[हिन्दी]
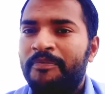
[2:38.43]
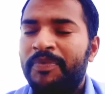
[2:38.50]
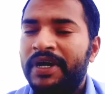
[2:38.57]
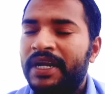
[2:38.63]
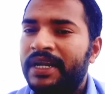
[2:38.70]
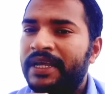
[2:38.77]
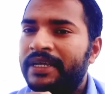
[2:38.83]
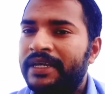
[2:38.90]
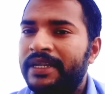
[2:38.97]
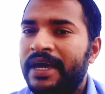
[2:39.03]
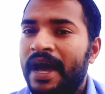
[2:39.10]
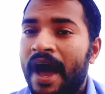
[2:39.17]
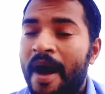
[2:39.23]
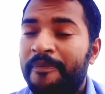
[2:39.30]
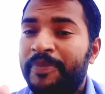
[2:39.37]
पर लेकिन
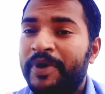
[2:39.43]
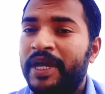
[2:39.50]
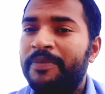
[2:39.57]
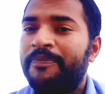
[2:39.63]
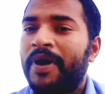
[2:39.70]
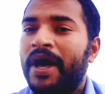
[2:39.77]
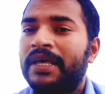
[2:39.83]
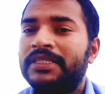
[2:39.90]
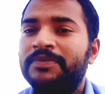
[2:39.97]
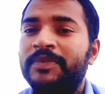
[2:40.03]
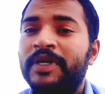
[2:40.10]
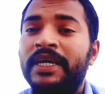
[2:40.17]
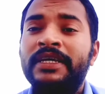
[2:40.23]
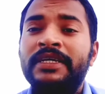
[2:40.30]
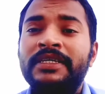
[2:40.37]
आपके पास
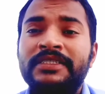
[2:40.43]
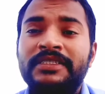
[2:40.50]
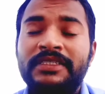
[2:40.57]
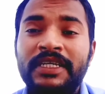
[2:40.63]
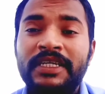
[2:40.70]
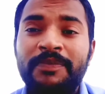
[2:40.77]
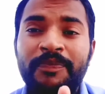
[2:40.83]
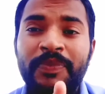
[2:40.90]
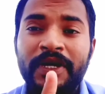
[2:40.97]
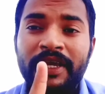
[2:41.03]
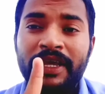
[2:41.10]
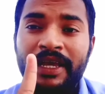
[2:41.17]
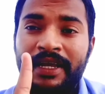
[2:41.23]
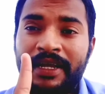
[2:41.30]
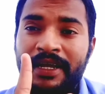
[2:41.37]
में सिर्फ
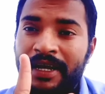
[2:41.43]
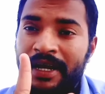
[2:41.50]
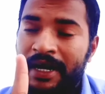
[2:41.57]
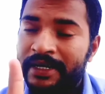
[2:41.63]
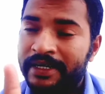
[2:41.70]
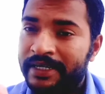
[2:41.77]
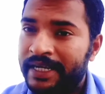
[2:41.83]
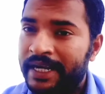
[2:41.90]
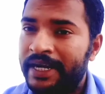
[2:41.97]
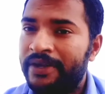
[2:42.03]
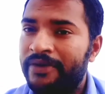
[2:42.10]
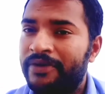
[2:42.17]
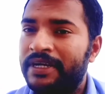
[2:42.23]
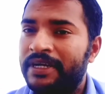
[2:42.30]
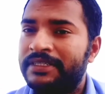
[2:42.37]
एक
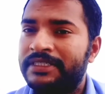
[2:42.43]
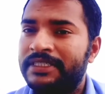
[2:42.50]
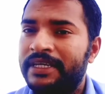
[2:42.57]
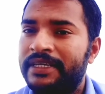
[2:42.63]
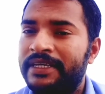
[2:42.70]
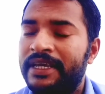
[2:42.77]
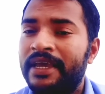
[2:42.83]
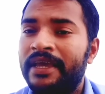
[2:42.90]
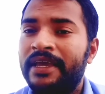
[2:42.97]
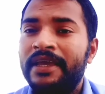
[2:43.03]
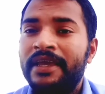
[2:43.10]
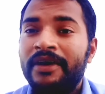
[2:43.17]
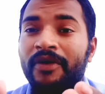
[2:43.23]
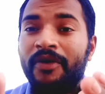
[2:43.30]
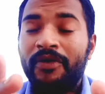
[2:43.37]
कंटेंट होना चाहिए
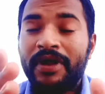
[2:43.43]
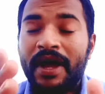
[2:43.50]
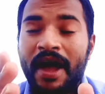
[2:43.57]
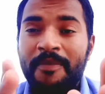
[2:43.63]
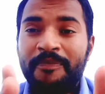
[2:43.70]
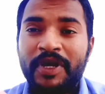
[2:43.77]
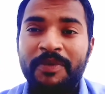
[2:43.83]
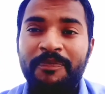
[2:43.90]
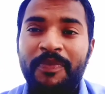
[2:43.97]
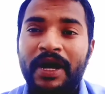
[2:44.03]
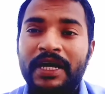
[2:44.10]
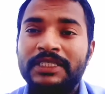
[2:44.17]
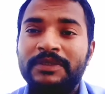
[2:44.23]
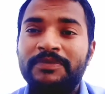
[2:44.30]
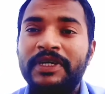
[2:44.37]
और आपके
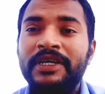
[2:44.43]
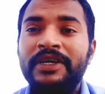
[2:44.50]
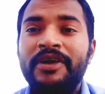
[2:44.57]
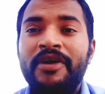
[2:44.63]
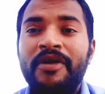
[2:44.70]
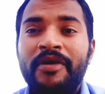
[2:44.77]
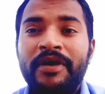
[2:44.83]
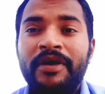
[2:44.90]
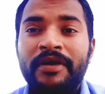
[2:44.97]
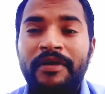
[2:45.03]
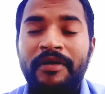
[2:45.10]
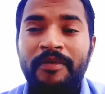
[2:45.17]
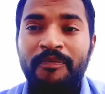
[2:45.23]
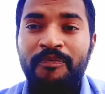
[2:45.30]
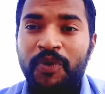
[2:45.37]
पास में
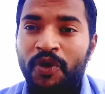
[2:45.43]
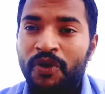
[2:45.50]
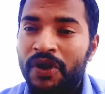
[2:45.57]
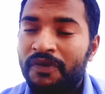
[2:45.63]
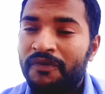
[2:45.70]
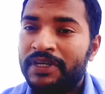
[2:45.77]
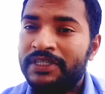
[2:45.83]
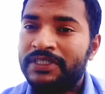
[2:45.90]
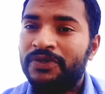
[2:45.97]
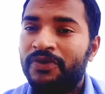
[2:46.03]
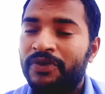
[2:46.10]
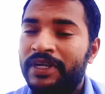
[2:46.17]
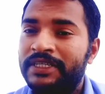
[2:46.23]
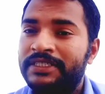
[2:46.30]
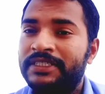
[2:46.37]
फॉलोवर्स
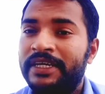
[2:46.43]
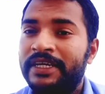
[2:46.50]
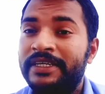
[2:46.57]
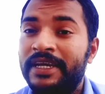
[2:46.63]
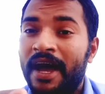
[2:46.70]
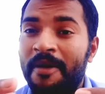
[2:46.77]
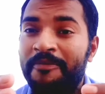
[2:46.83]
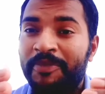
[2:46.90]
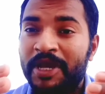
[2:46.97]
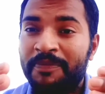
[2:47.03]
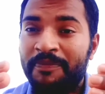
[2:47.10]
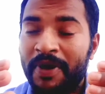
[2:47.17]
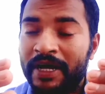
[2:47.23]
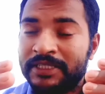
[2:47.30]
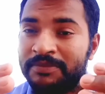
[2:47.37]
होने चाहिए आपके
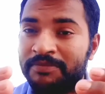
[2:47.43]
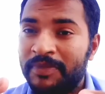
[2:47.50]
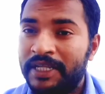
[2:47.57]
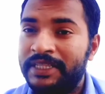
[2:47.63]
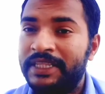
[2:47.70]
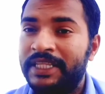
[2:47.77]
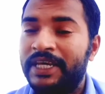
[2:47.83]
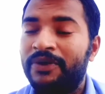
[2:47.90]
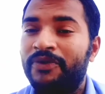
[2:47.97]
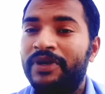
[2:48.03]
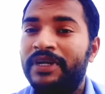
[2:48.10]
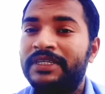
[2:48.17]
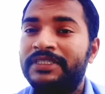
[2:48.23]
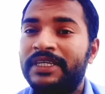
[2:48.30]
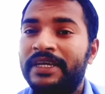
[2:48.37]
पास बंदे
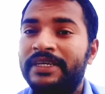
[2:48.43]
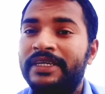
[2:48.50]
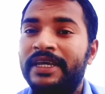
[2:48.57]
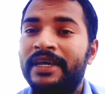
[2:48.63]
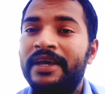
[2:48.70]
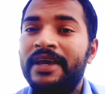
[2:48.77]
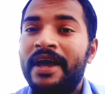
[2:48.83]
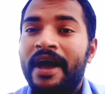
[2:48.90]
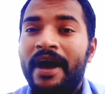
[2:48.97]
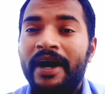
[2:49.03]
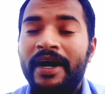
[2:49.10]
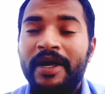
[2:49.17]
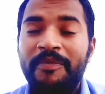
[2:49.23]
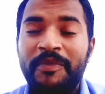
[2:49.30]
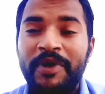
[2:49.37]
होने चाहिए
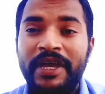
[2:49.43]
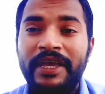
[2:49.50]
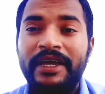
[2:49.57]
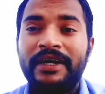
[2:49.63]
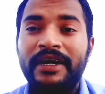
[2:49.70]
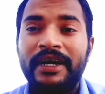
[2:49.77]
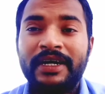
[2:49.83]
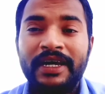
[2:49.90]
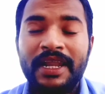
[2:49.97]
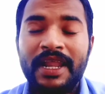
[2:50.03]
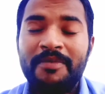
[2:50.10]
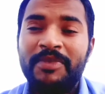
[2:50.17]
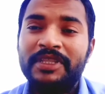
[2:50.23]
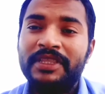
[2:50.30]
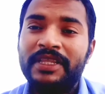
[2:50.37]
अगर मैं एक
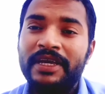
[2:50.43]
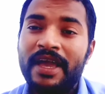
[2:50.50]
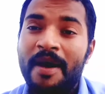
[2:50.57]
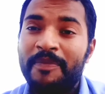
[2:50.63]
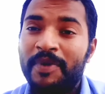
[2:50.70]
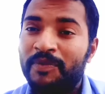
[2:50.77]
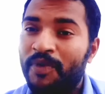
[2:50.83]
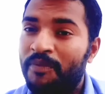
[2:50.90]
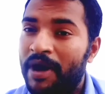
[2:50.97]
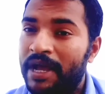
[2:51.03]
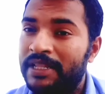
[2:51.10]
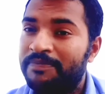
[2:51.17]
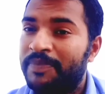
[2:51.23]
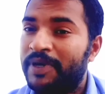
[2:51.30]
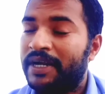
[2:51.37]
अकेला बंदा यहाँ पर
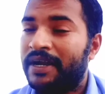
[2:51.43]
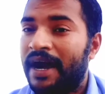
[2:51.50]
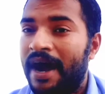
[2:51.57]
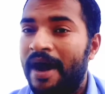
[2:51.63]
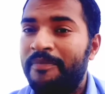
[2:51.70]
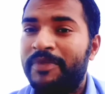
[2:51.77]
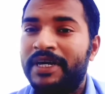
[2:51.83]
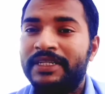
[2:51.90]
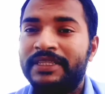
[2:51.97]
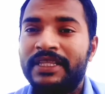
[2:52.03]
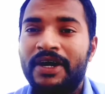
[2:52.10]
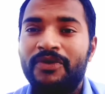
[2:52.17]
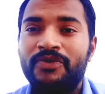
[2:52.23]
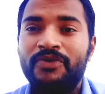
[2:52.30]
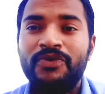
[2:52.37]
मोबाइल पर काम
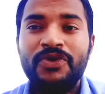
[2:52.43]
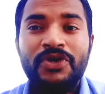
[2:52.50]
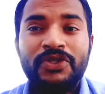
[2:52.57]
करता हूँ